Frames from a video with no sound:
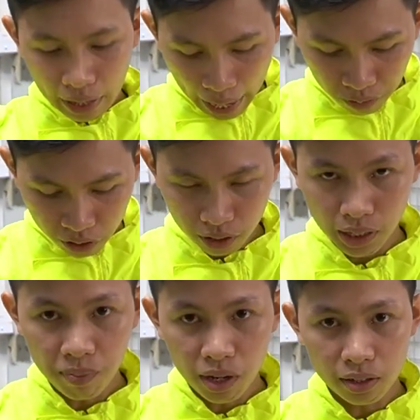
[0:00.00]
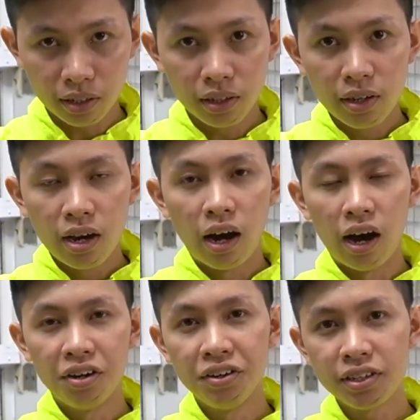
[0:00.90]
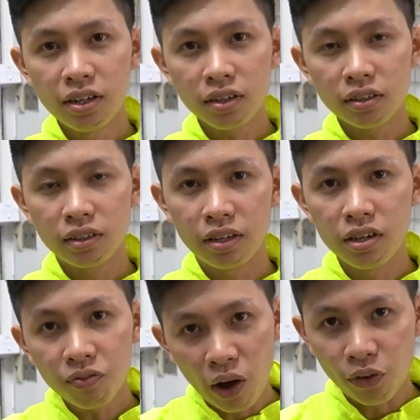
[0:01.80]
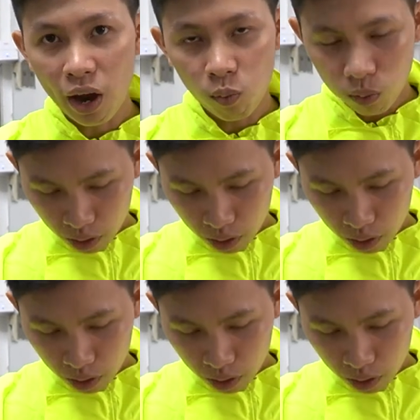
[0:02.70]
tạt vào trực tiếp ở hướng trước, từ trước vào trong,